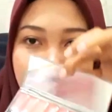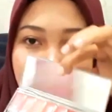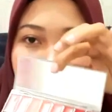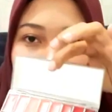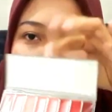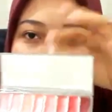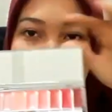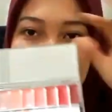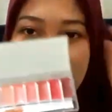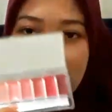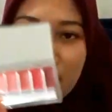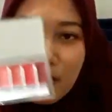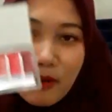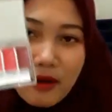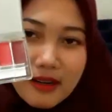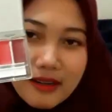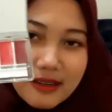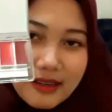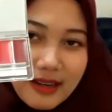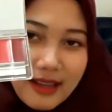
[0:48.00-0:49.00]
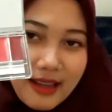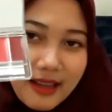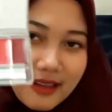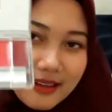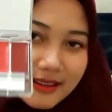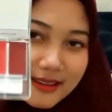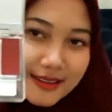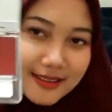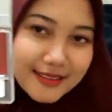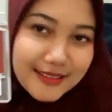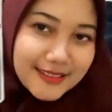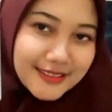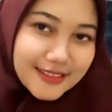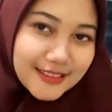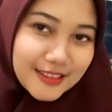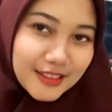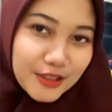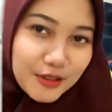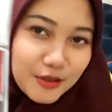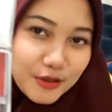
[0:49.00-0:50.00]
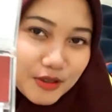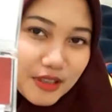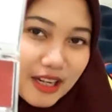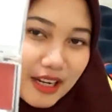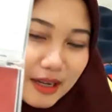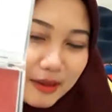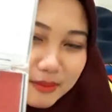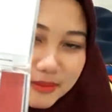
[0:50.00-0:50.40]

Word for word: 8 warna itu dalam